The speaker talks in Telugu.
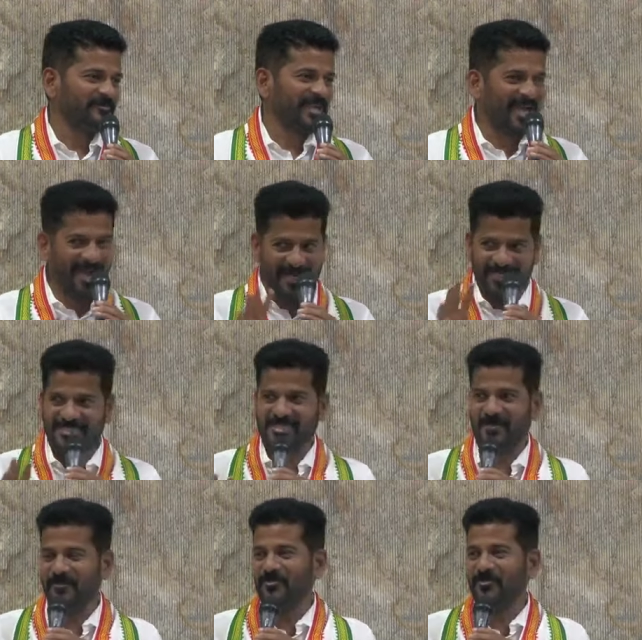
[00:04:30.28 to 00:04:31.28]

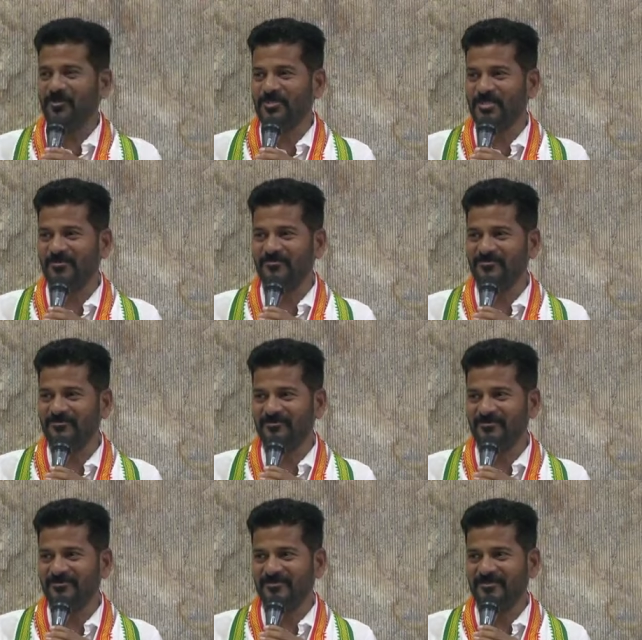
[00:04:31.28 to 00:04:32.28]
కాలక్షేపం కోసం
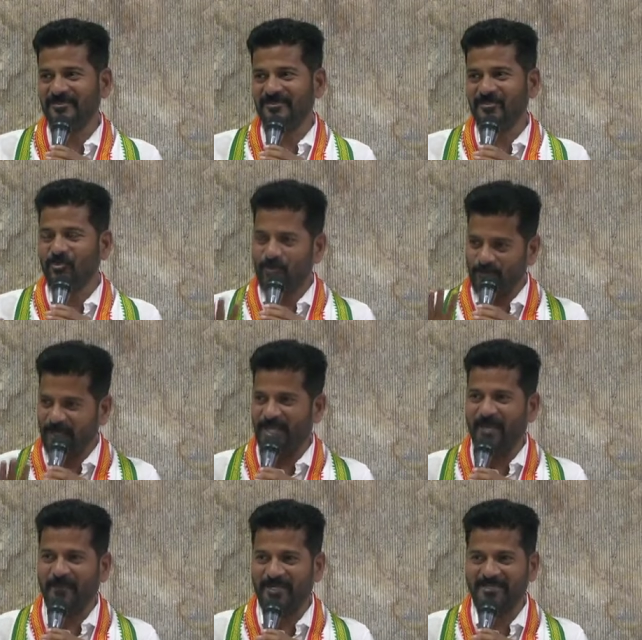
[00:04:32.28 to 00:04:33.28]

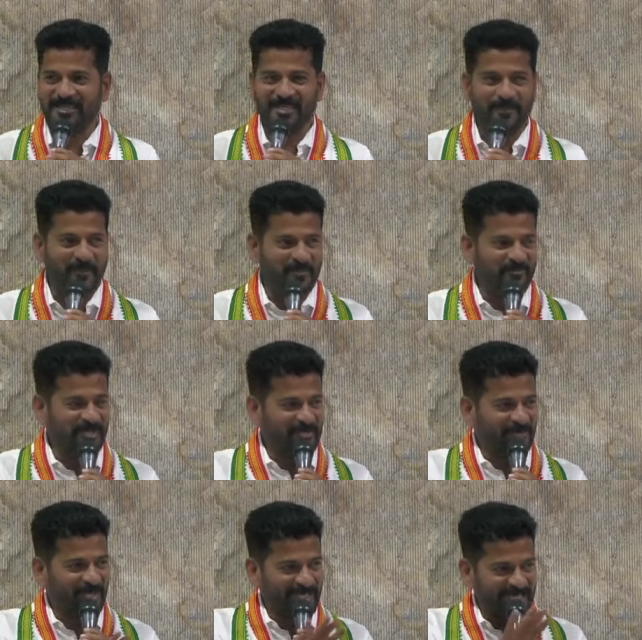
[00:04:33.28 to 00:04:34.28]
ఉపయోగపడతాయి తప్ప వీటి
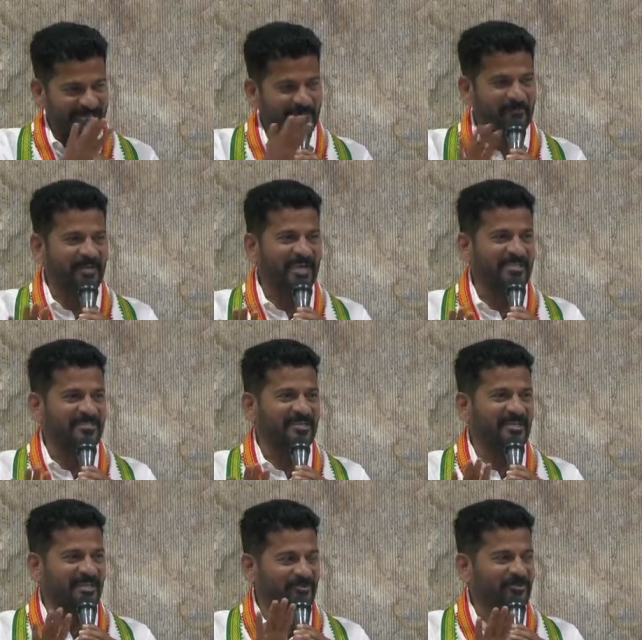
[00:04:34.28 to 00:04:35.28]
వల్ల ఏం
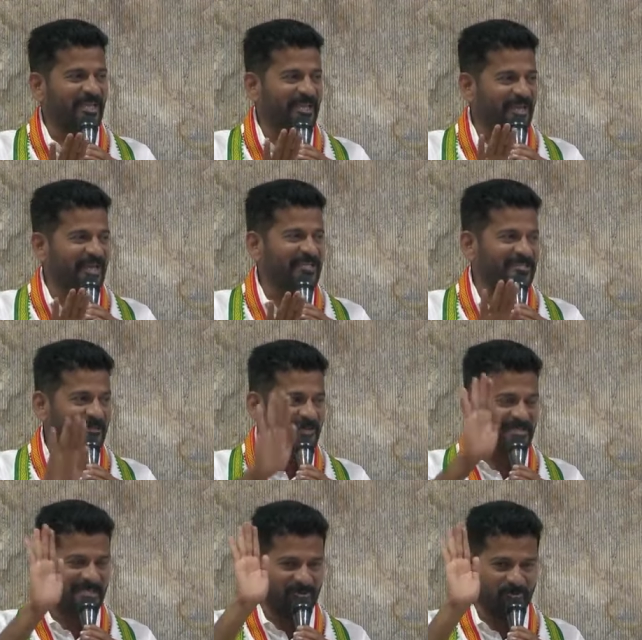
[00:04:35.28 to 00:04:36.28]
ప్రయోజనం లేదు తెలంగాణ
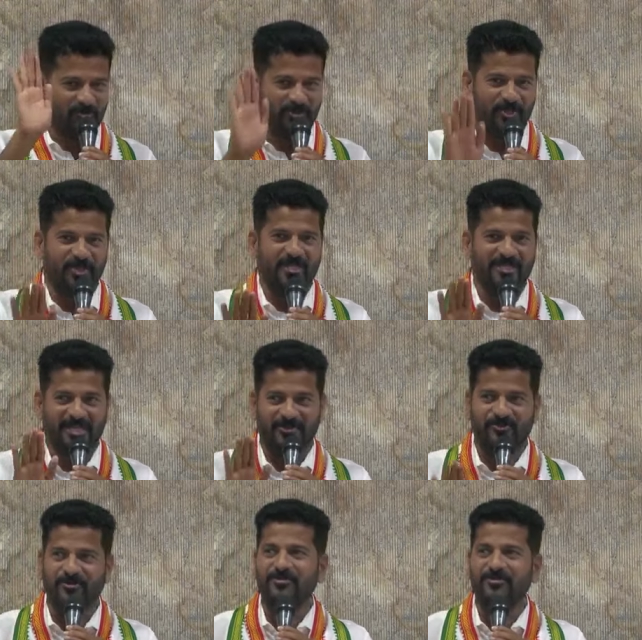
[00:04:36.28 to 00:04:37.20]
సమాజానికి ఉపయోగం లేదు